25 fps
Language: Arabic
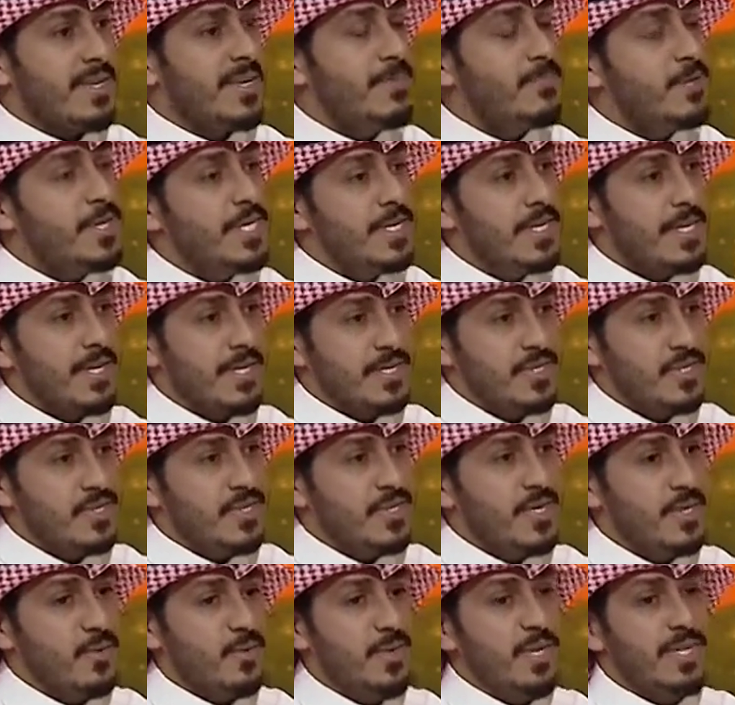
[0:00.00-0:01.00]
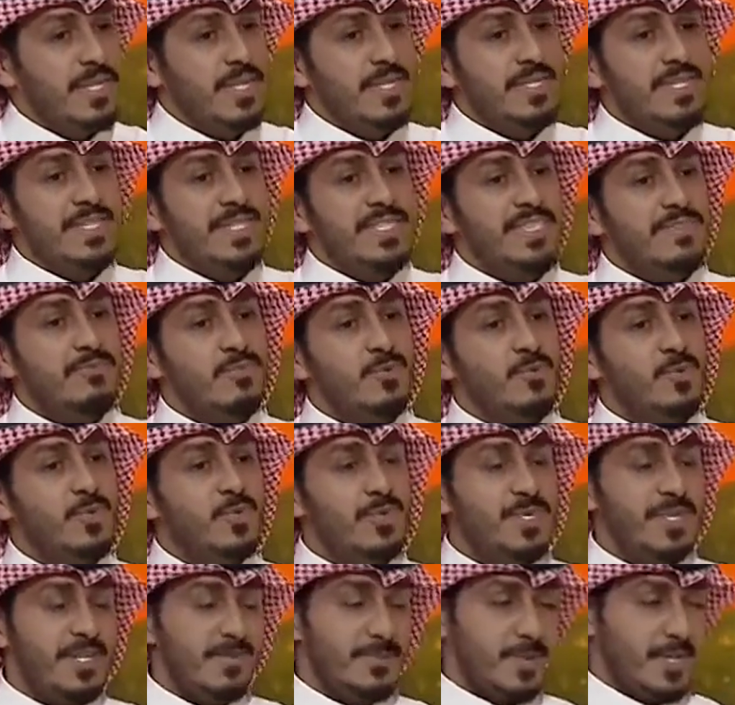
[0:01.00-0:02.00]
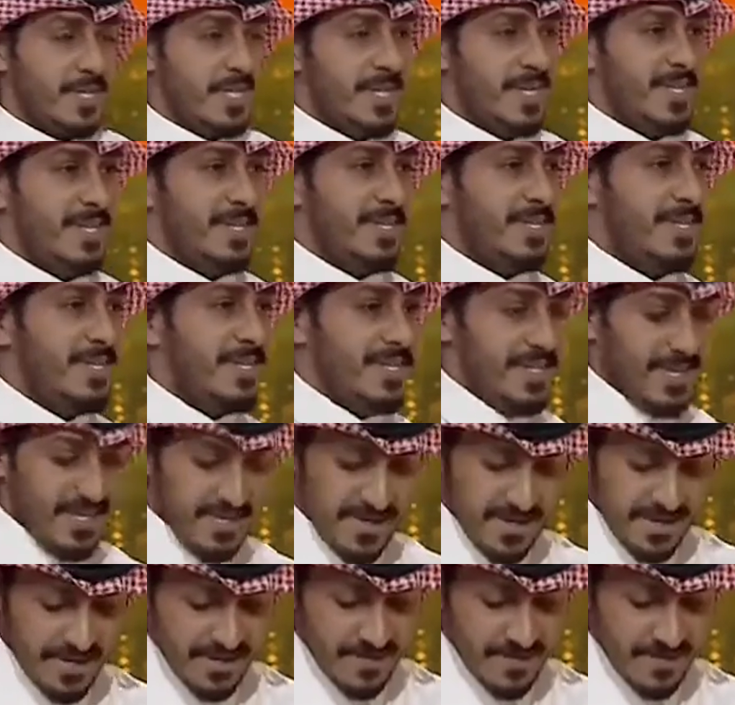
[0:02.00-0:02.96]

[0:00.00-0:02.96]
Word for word: كبيرة جدا وحنا جالسين ببيوتنا مرتاحين صح